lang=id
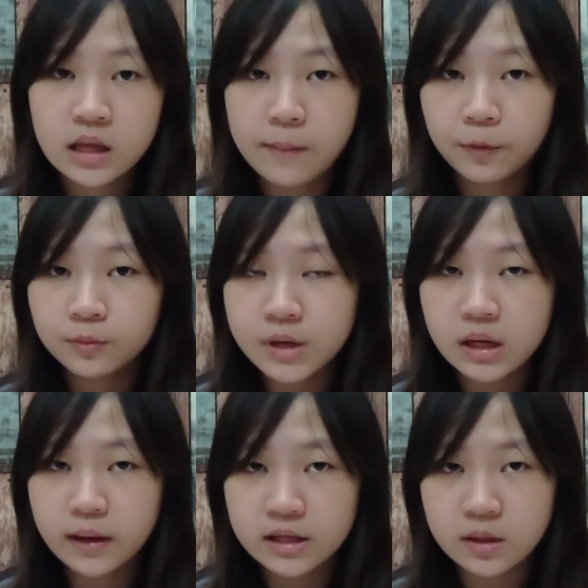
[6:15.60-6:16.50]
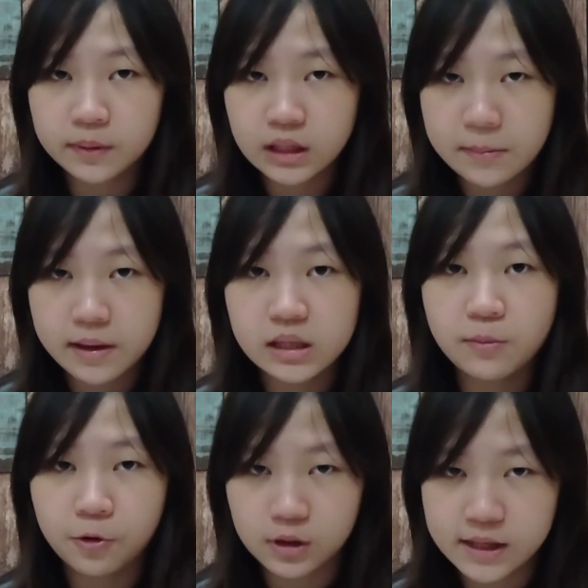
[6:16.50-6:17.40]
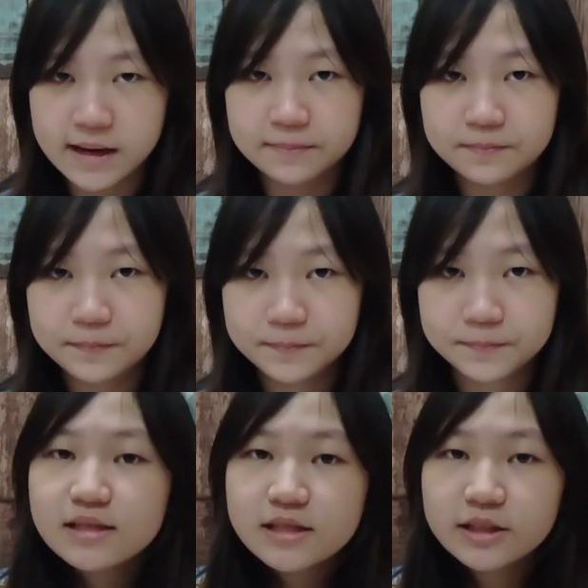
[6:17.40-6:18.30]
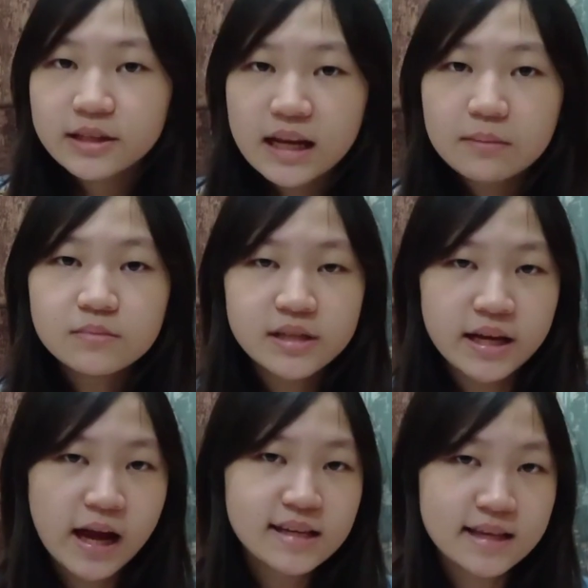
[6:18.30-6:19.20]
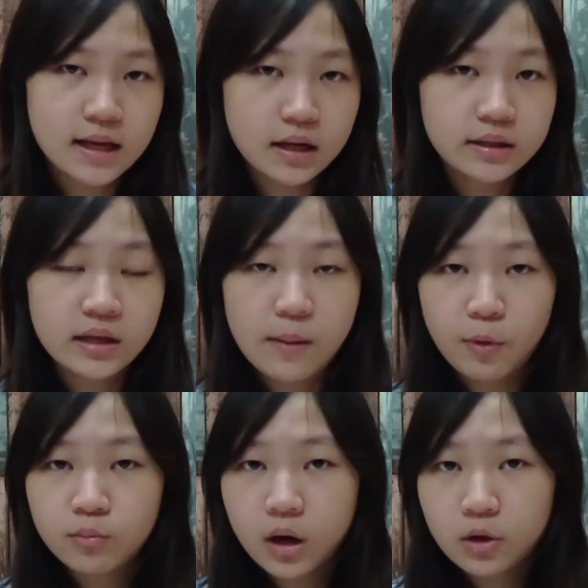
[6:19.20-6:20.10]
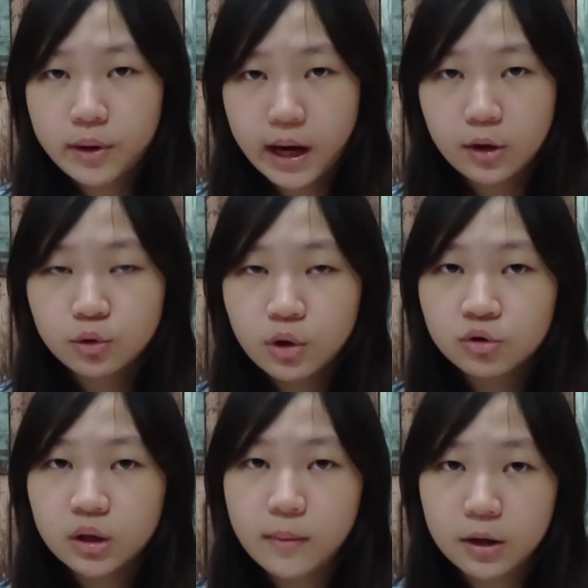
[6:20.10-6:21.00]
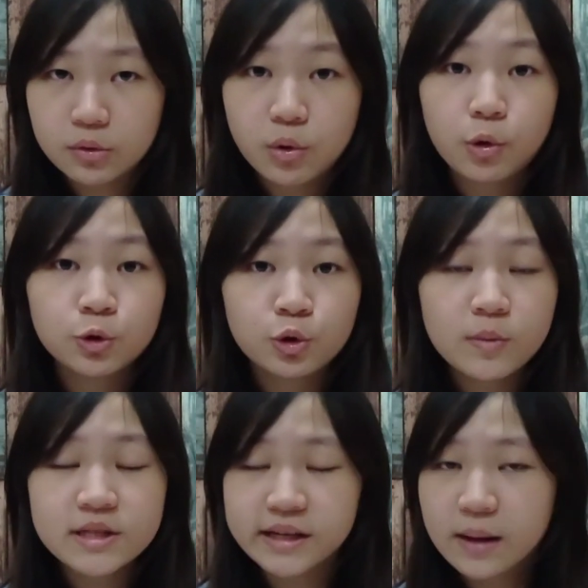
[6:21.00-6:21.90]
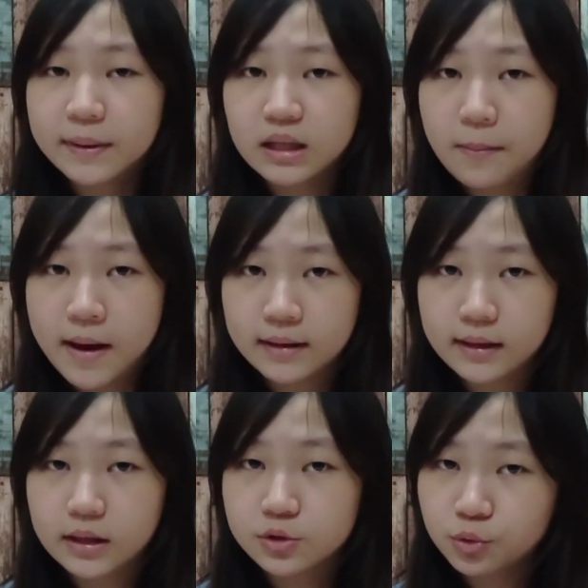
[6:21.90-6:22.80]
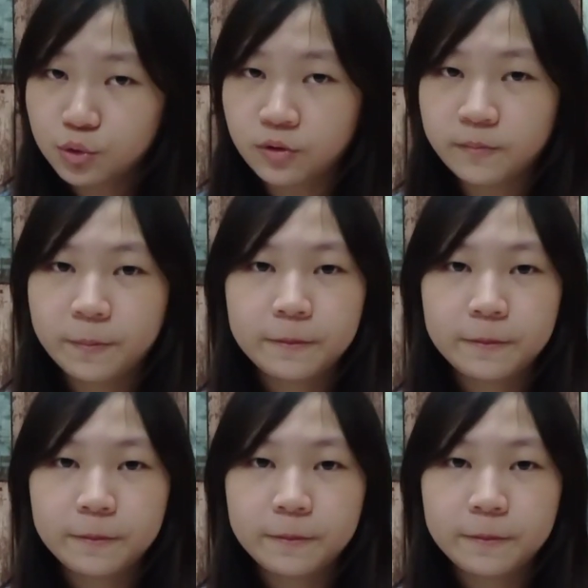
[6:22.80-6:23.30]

dia pun menjadi kaisar pertama di Mongolia. Setelah menjadi kaisar, dia pun mengeluarkan undang-undang baru untuk menjaga perdamaian antar suku.